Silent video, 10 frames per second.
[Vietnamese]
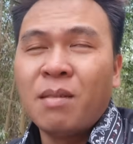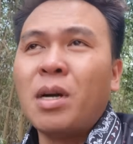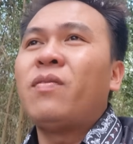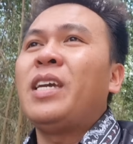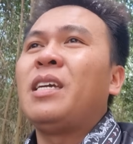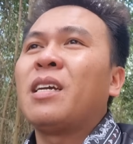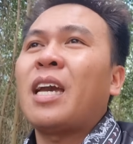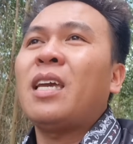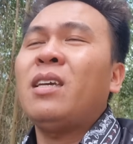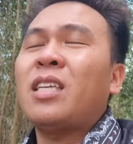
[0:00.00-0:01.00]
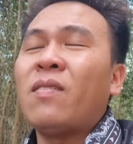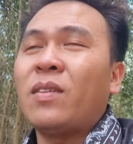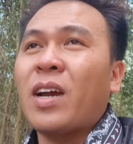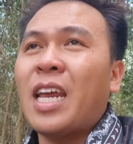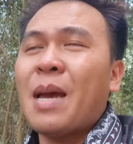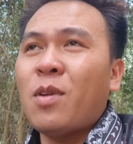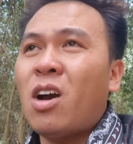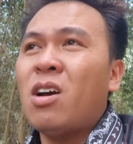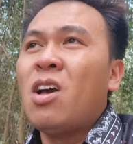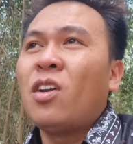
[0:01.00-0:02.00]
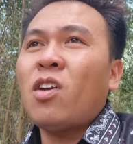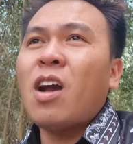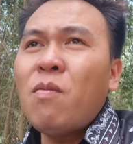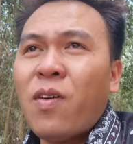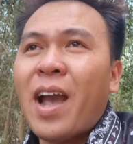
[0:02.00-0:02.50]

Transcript: bởi vì cái chân vịt và cây láp đó nó không